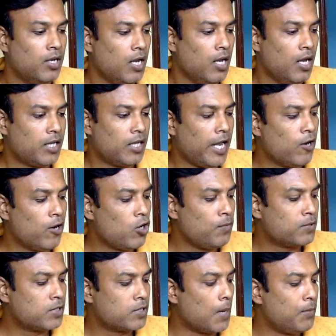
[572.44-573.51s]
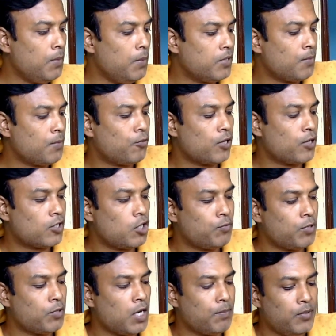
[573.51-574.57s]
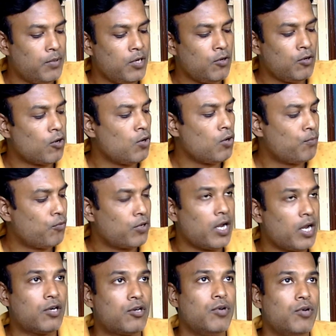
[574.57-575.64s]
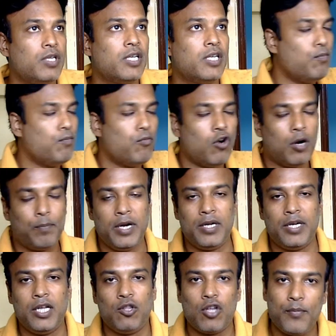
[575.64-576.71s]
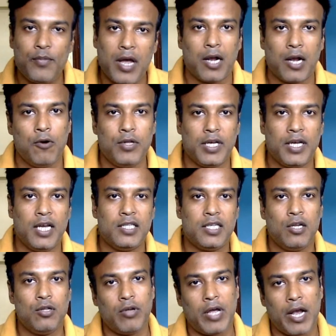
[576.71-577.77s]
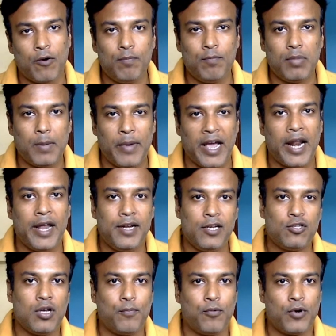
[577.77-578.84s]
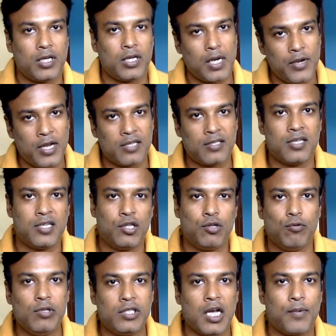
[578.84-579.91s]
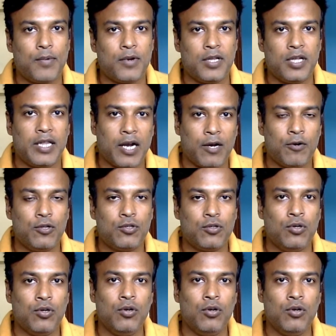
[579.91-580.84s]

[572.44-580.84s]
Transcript: তা এরকম সাবলিমেশন প্রোডাক্টের উপরে বিভিন্ন রকম প্রোডাক্ট রয়েছে মক পেন্টিং তো আমি আগেও দেখিয়েছি কিন্তু এখন ভ্যারাইটিস অফ প্রোডাক্ট আমি আস্তে আস্তে তুলছি আপনাদের দেখানোর জন্য